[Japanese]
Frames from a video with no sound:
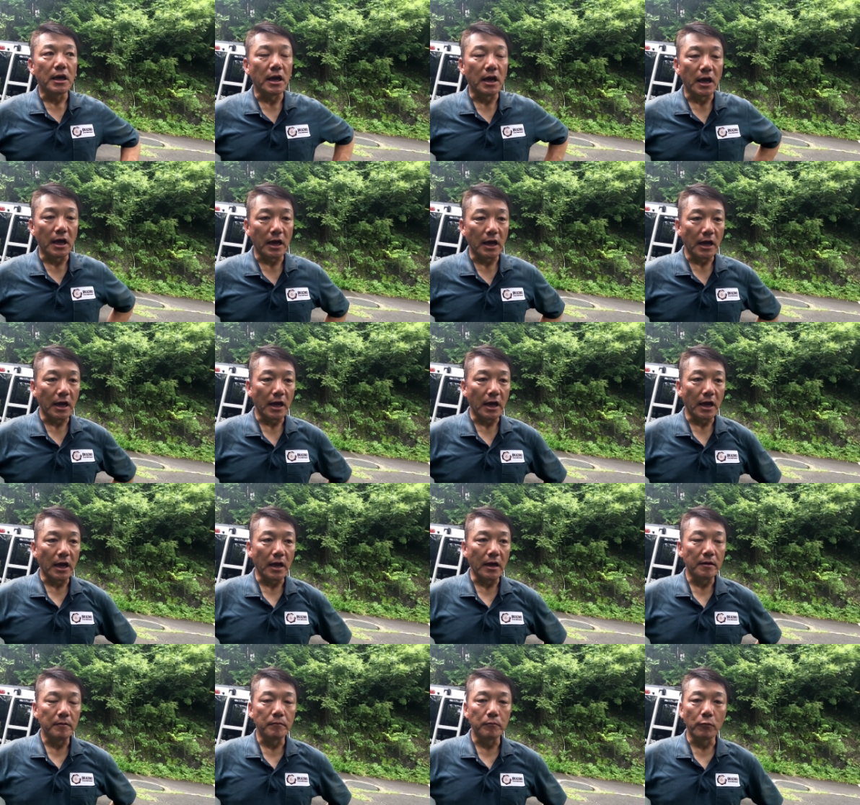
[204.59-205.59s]

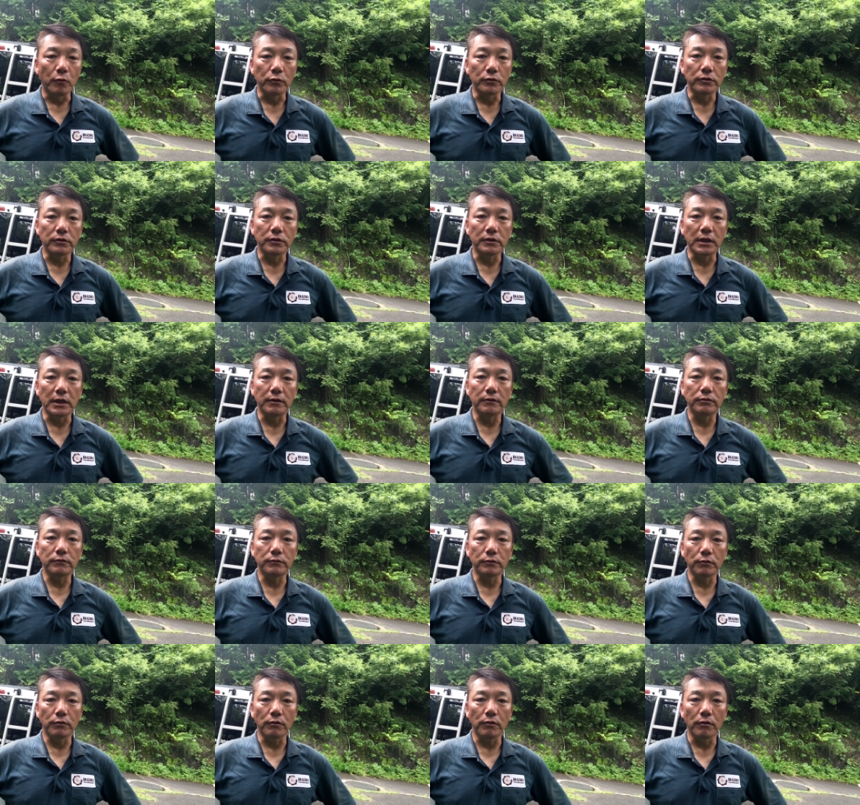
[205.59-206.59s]
え持ってく
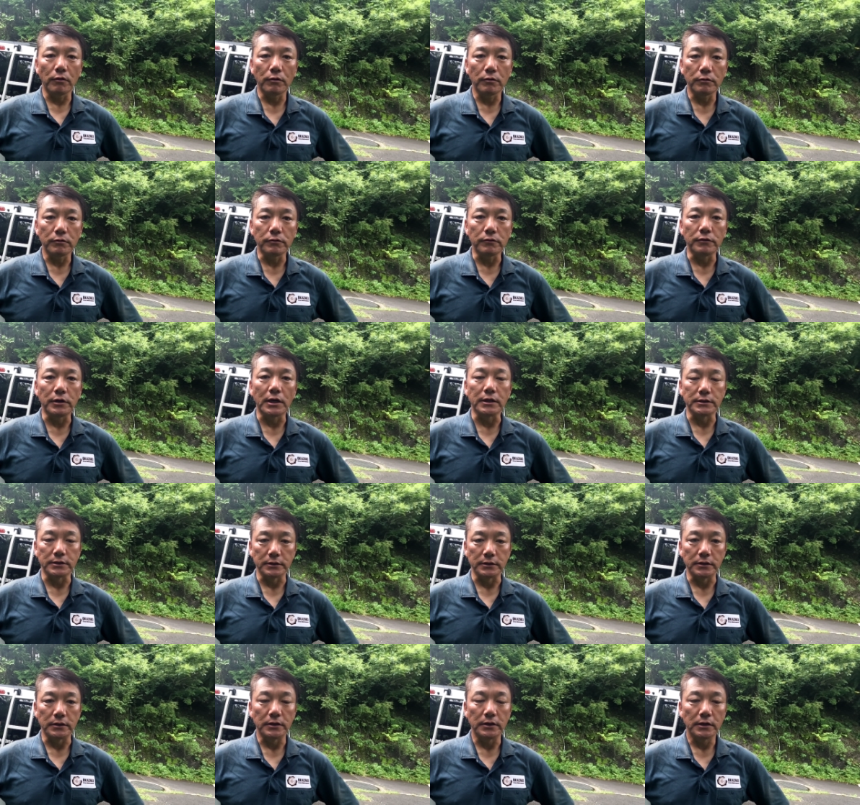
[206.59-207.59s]
と降ら
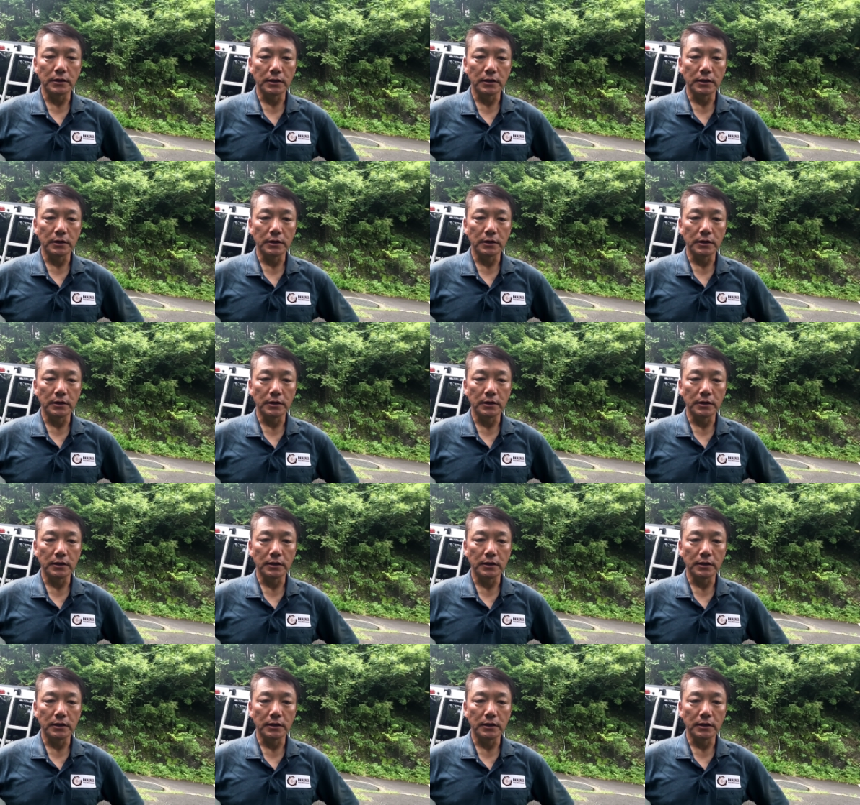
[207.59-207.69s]
ず